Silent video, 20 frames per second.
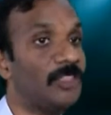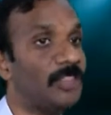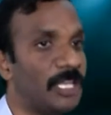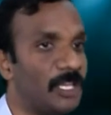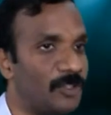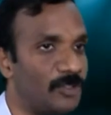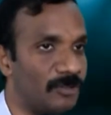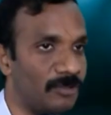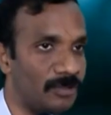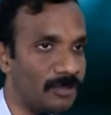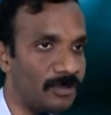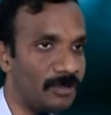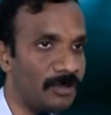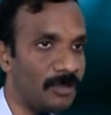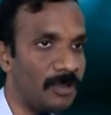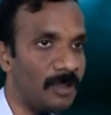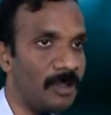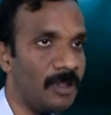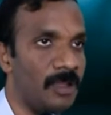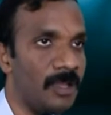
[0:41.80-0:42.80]
అది తెలుసు
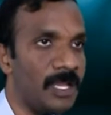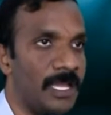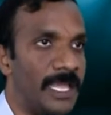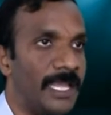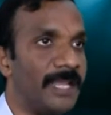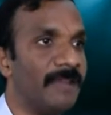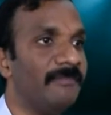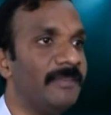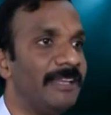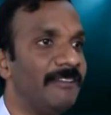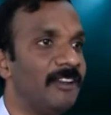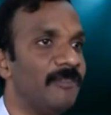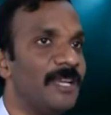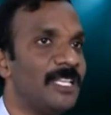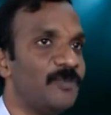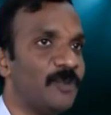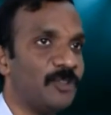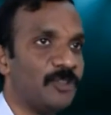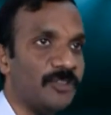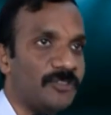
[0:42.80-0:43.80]
ఇంకా
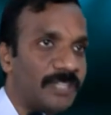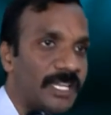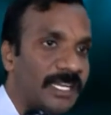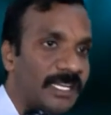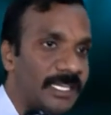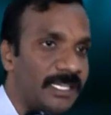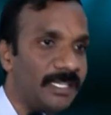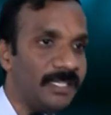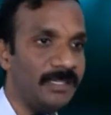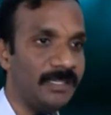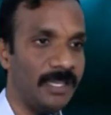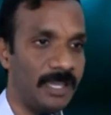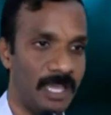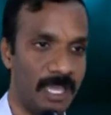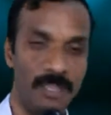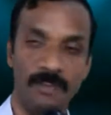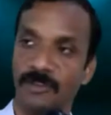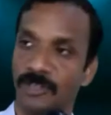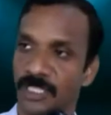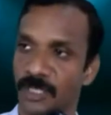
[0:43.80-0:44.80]
టీవీలో మంచి ప్రోగ్రామ్స్ వస్తాయంటే
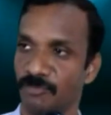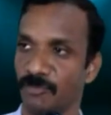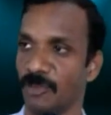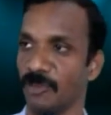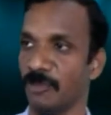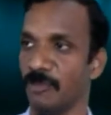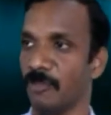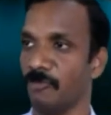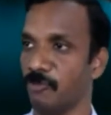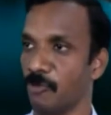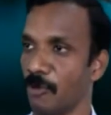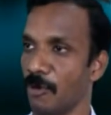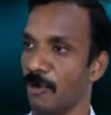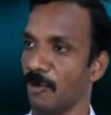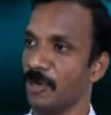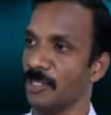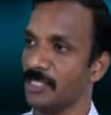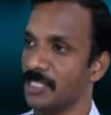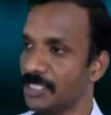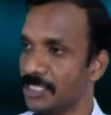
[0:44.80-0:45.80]
అవి కూడా చెప్తాం కొంత
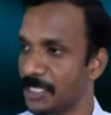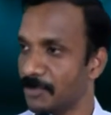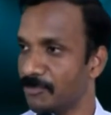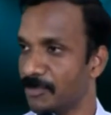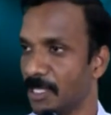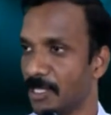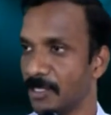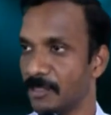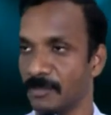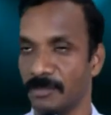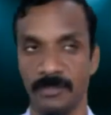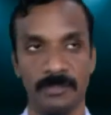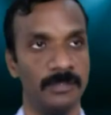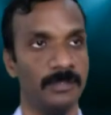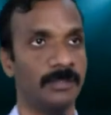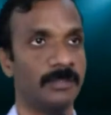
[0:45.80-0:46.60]
ఫోన్లు కూడా చేసి చెప్తారు